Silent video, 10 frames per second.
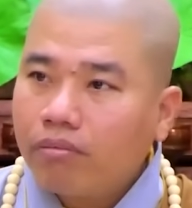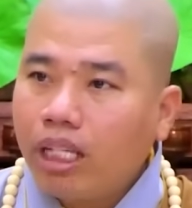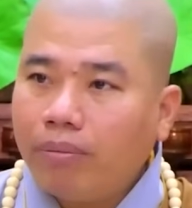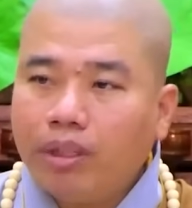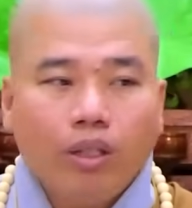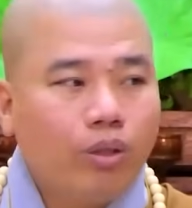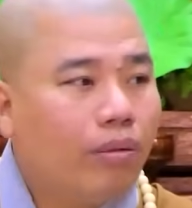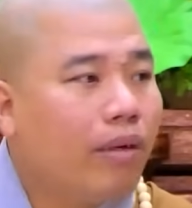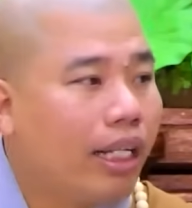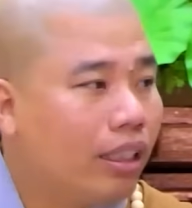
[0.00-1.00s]
Làm nhiều
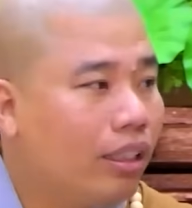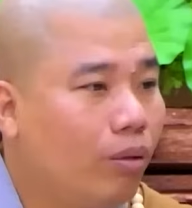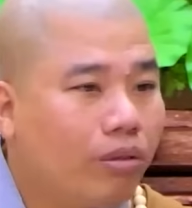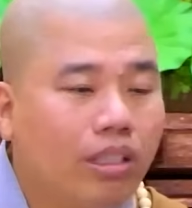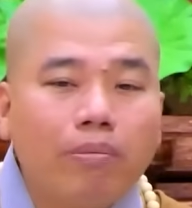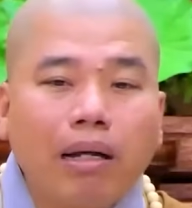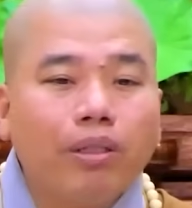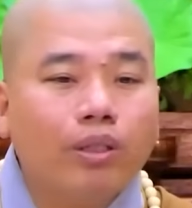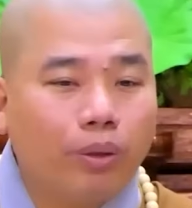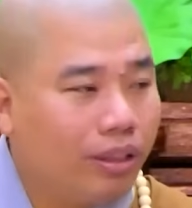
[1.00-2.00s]
nó mệt hơn lúc trước
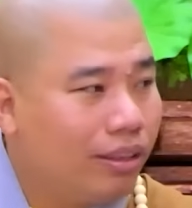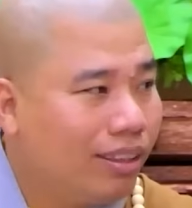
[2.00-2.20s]
30 tuổi.